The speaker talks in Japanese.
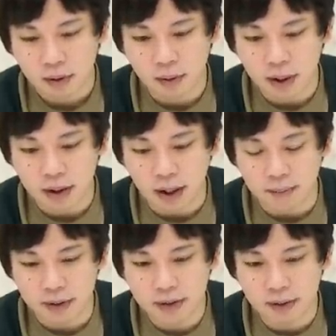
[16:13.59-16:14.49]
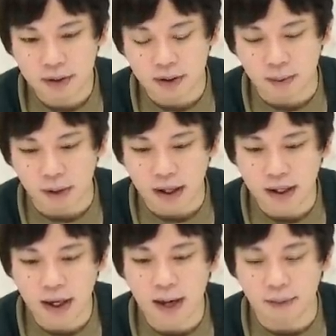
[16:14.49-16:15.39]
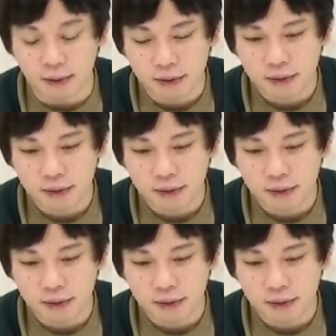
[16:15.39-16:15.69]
これだって水属性とかもう関係ねえもん